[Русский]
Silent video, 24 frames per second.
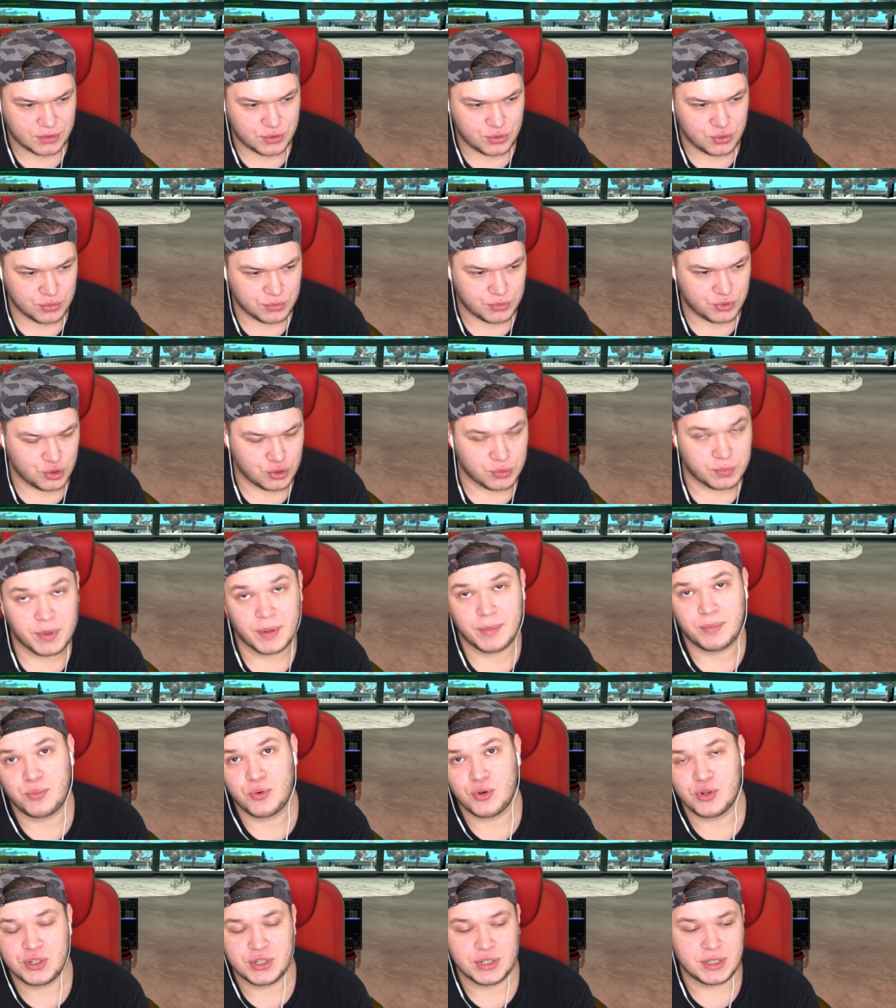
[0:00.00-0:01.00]
Чуть-чуть
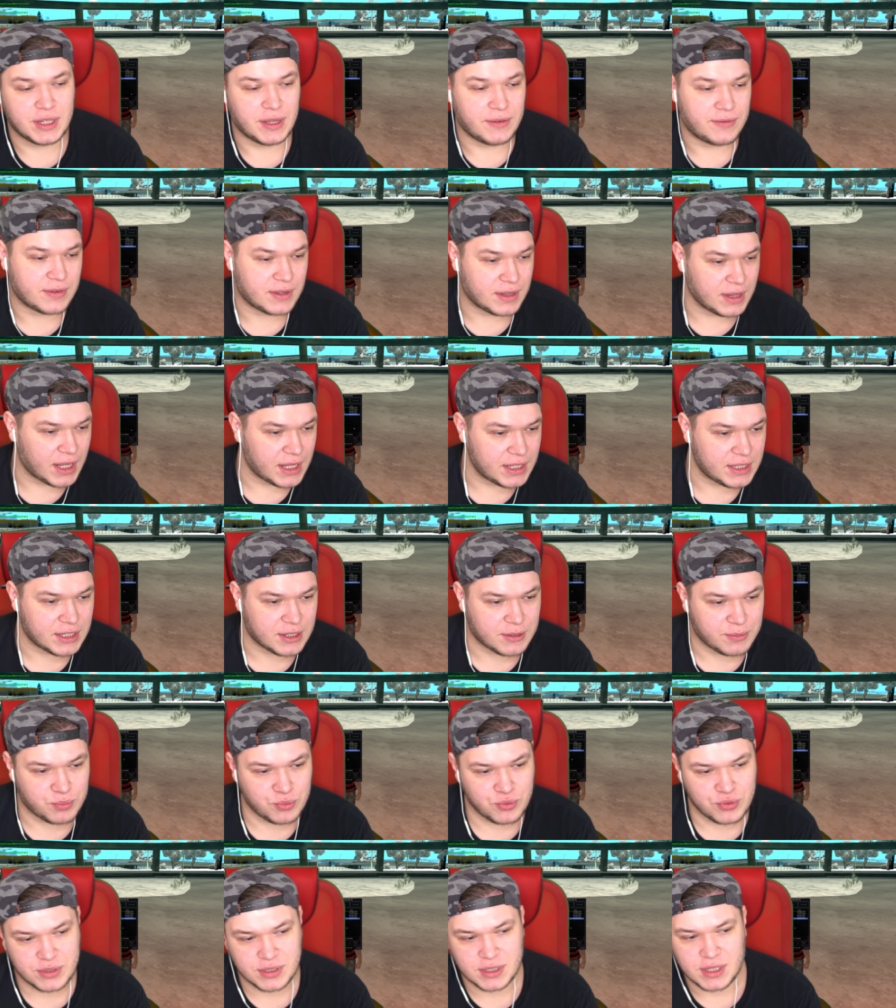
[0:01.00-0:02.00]
попозже, на вкладик,
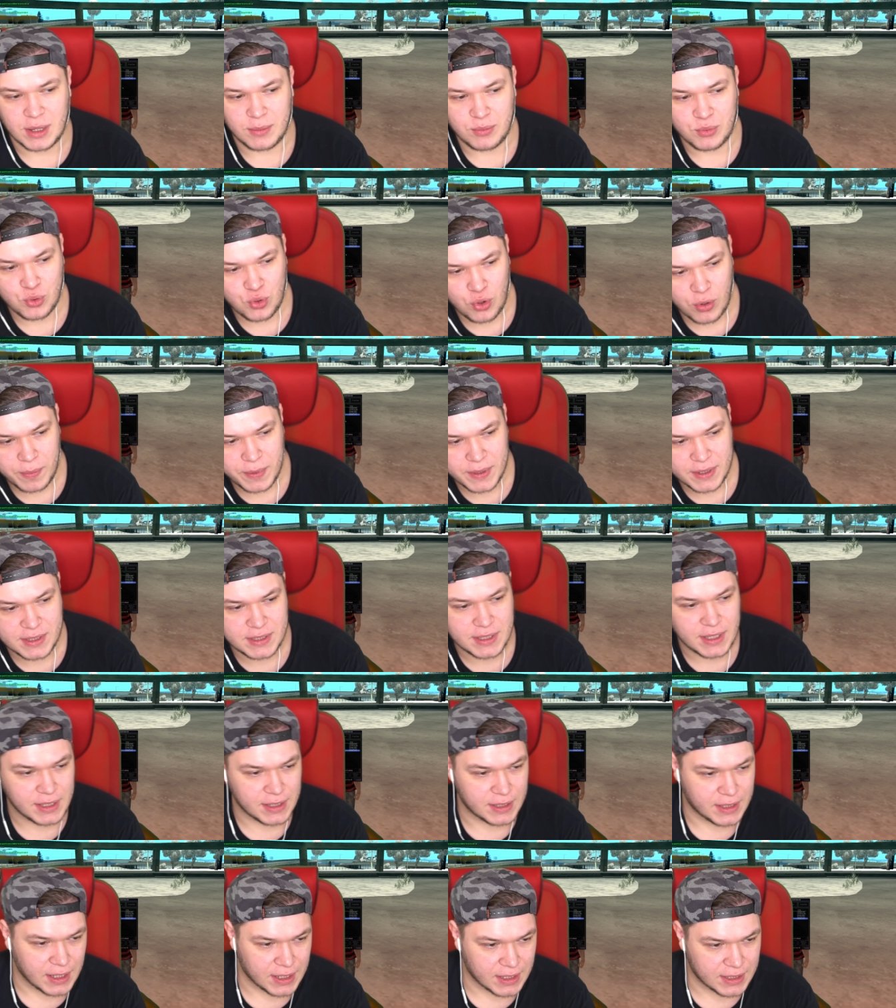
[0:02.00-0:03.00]
пусть там копятся
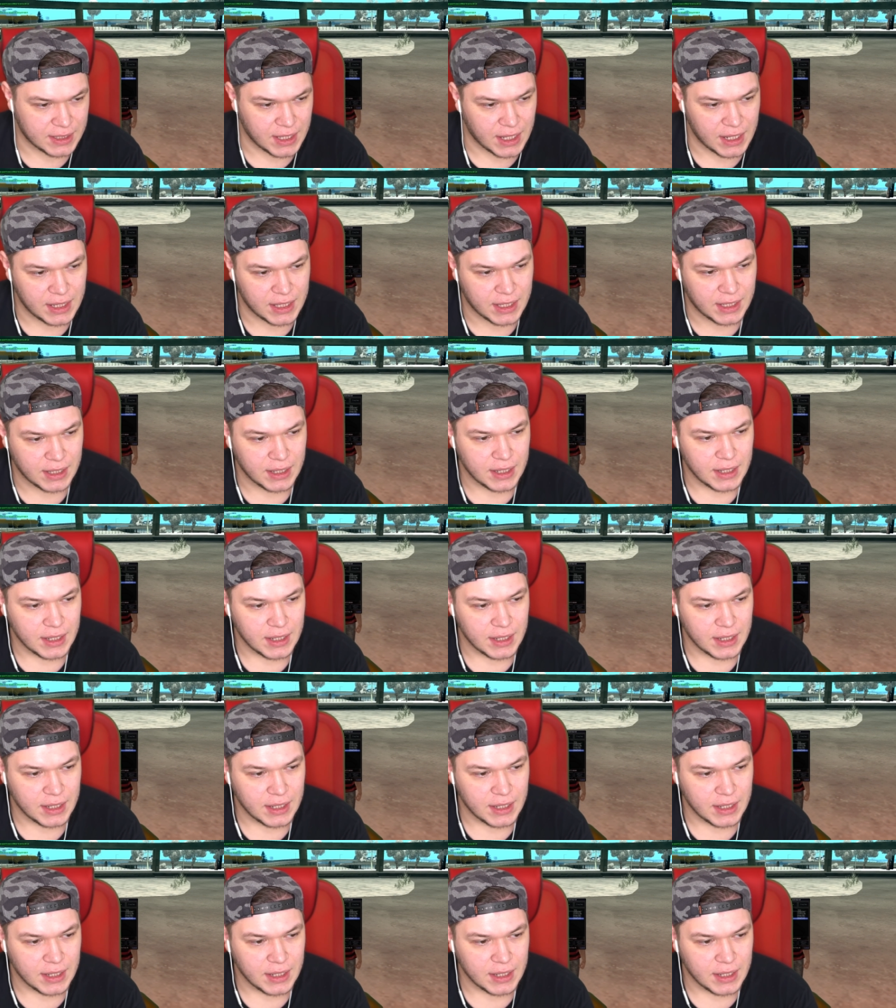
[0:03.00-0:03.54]
и так далее.